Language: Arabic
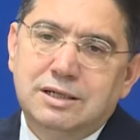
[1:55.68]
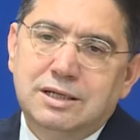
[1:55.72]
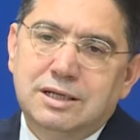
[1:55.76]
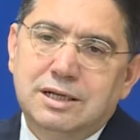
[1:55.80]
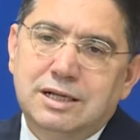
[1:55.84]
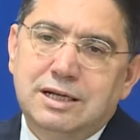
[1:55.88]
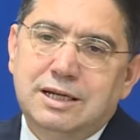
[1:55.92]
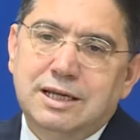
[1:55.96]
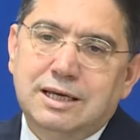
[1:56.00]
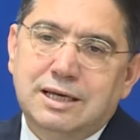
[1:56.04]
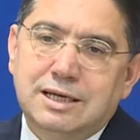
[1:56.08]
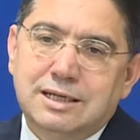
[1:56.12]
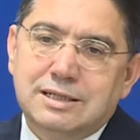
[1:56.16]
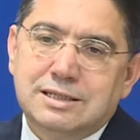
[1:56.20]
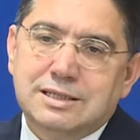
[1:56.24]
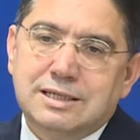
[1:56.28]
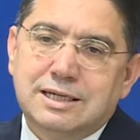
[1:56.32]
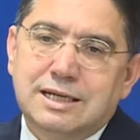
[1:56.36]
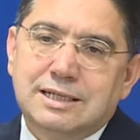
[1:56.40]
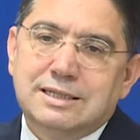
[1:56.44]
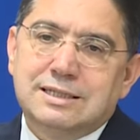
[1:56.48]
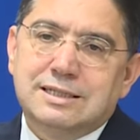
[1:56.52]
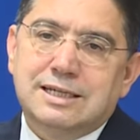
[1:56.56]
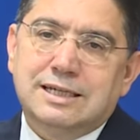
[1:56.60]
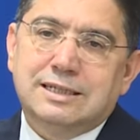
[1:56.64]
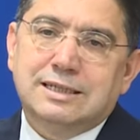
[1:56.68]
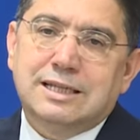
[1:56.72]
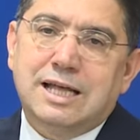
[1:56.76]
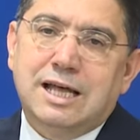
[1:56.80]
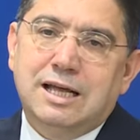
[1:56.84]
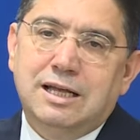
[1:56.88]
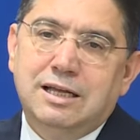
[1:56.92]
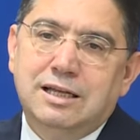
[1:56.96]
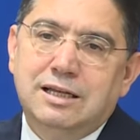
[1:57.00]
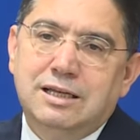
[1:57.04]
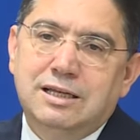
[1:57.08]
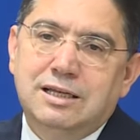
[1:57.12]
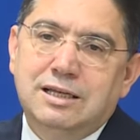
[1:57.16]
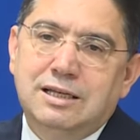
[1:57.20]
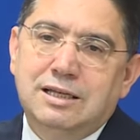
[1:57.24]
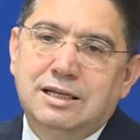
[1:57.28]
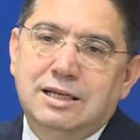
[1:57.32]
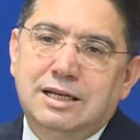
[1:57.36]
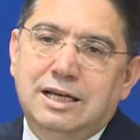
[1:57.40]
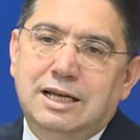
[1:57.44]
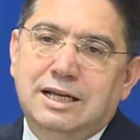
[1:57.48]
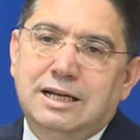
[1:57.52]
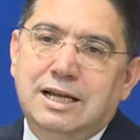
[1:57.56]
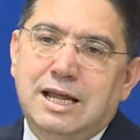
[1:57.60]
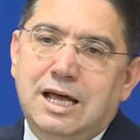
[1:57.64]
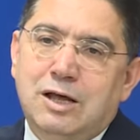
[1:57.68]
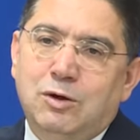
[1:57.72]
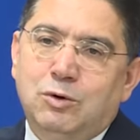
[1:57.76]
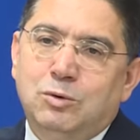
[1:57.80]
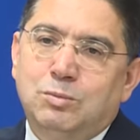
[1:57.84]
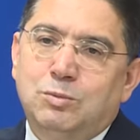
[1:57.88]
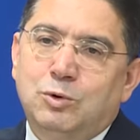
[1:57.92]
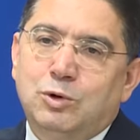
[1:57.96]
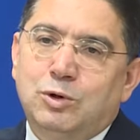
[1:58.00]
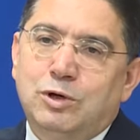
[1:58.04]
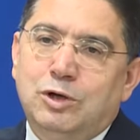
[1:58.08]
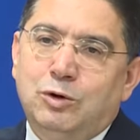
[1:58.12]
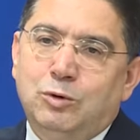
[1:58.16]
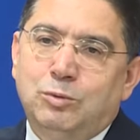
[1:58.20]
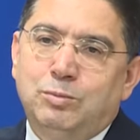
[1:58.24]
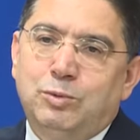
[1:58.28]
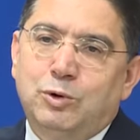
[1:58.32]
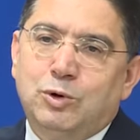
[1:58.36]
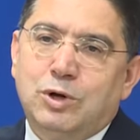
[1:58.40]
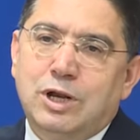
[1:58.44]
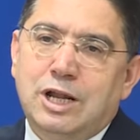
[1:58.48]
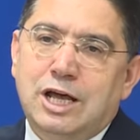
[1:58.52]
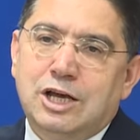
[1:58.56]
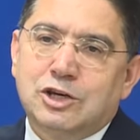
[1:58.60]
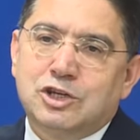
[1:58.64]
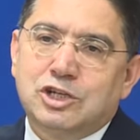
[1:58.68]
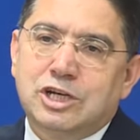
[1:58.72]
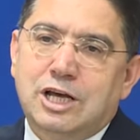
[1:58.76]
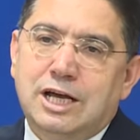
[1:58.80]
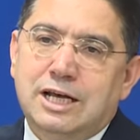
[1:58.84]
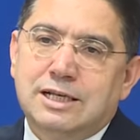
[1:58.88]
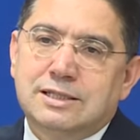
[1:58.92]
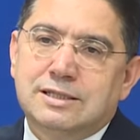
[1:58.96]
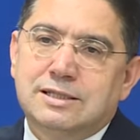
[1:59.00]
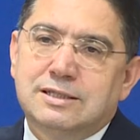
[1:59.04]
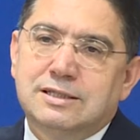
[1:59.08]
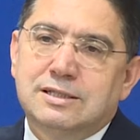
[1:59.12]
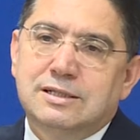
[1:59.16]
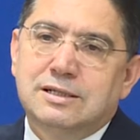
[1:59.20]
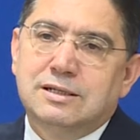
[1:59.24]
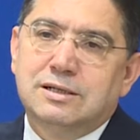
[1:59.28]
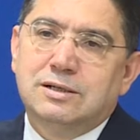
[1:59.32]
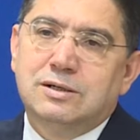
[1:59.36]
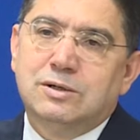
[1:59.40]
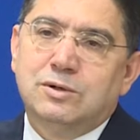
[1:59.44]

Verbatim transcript: اللي كانت كتعطى على عبور الاشخاص